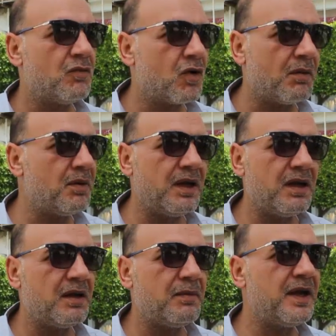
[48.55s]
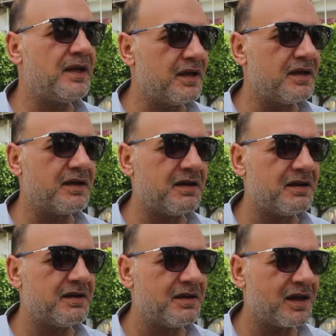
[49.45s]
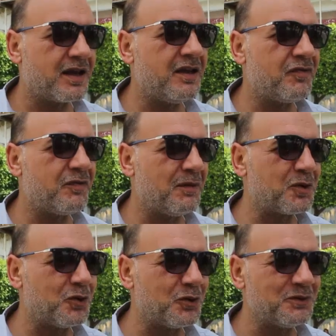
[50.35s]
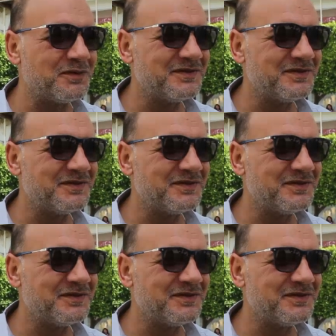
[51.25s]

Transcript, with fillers: مقابلة باهية كيف ما بتقولوا